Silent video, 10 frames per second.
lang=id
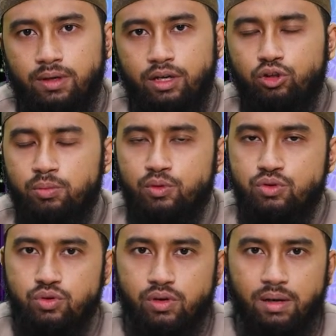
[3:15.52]
Itu
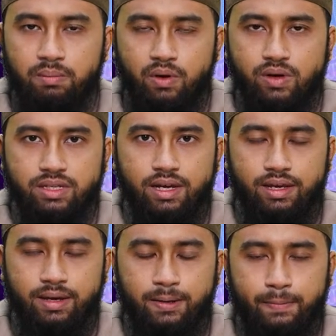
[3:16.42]
menunjukkan
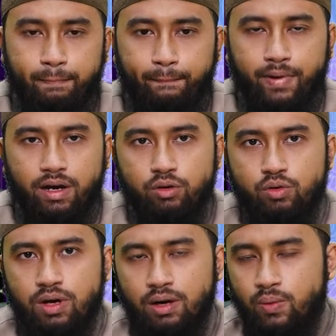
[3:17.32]
bahwasanya
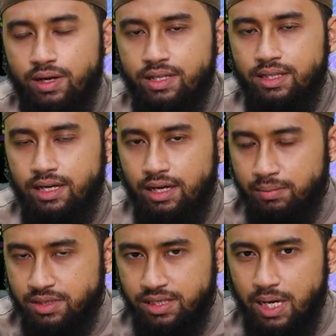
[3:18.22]
kedudukan wanita
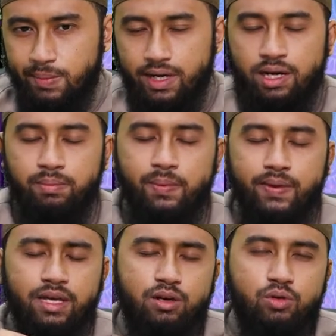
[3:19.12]
dalam Islam adalah
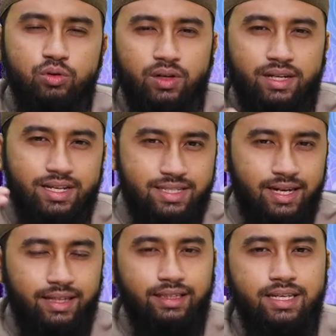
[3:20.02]
memiliki kedudukan yang
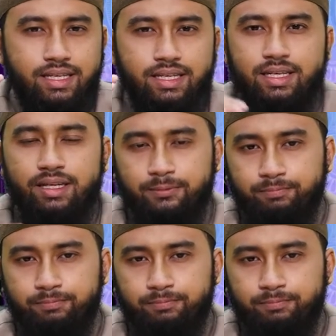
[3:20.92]
sangat tinggi